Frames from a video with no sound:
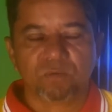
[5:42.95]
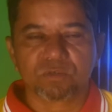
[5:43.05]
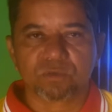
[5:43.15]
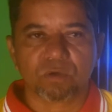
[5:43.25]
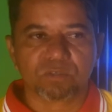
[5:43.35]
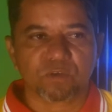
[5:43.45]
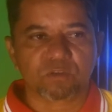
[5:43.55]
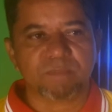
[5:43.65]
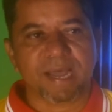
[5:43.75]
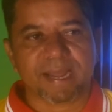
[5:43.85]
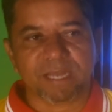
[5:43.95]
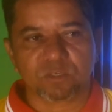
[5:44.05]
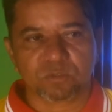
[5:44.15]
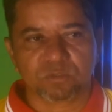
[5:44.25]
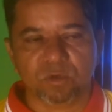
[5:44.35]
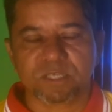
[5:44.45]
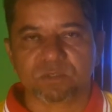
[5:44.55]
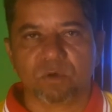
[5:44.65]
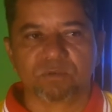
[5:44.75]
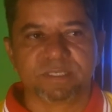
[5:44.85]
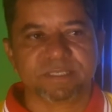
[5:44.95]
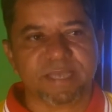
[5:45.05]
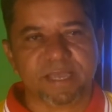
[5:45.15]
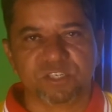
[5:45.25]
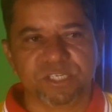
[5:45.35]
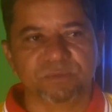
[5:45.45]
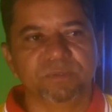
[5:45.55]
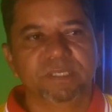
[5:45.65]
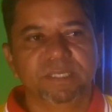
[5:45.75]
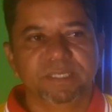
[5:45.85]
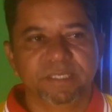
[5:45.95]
Os gols foram marcados dois gols de Serginho